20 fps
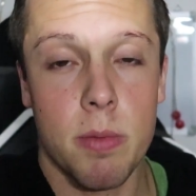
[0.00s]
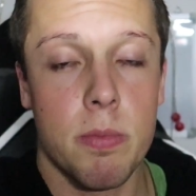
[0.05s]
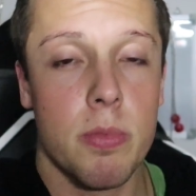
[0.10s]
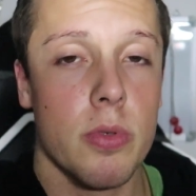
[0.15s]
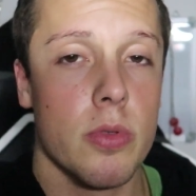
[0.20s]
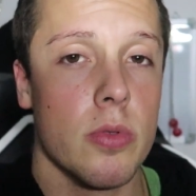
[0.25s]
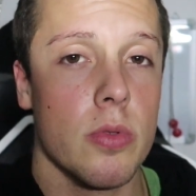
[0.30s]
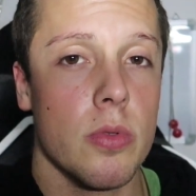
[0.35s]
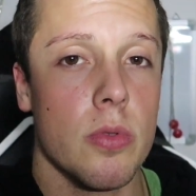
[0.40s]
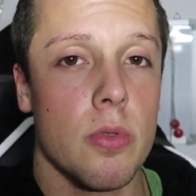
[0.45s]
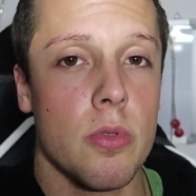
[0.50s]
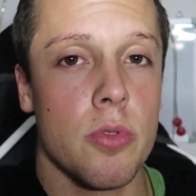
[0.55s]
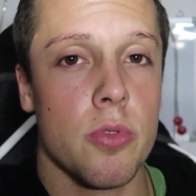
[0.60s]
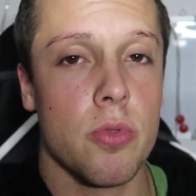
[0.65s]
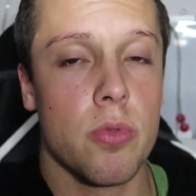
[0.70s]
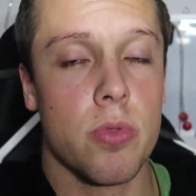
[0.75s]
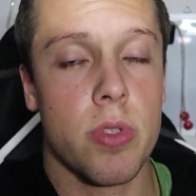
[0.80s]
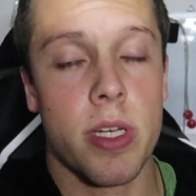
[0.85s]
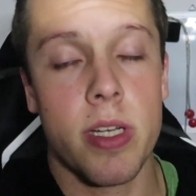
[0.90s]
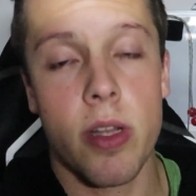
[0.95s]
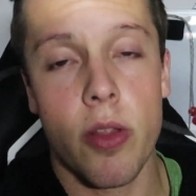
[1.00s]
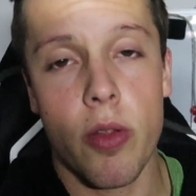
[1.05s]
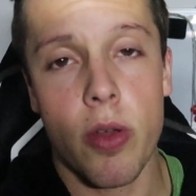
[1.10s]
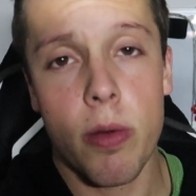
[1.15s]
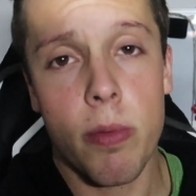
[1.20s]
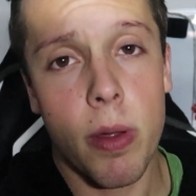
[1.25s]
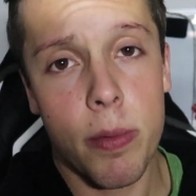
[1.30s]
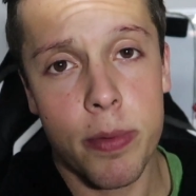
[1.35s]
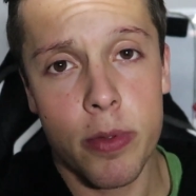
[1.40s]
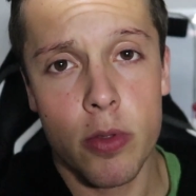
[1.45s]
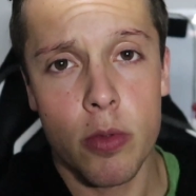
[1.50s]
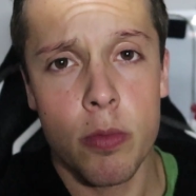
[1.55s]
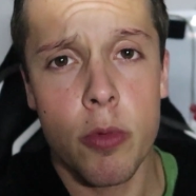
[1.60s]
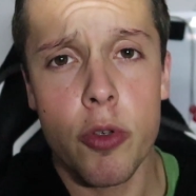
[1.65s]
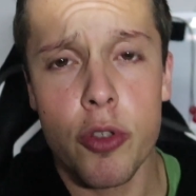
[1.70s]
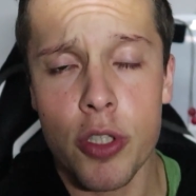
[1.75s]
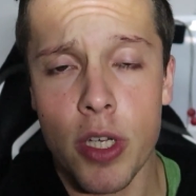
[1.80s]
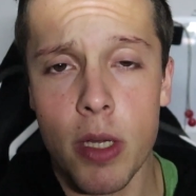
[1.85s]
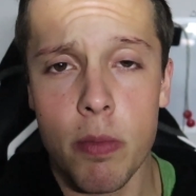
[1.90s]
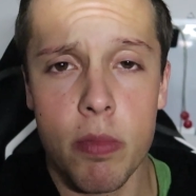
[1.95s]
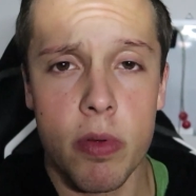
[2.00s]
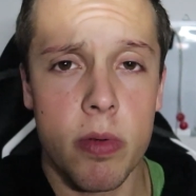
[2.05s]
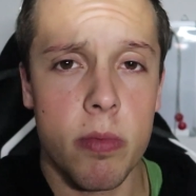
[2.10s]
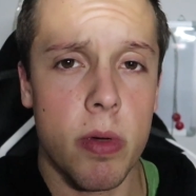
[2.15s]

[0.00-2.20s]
Porque o treinador vai vendo o meu shape,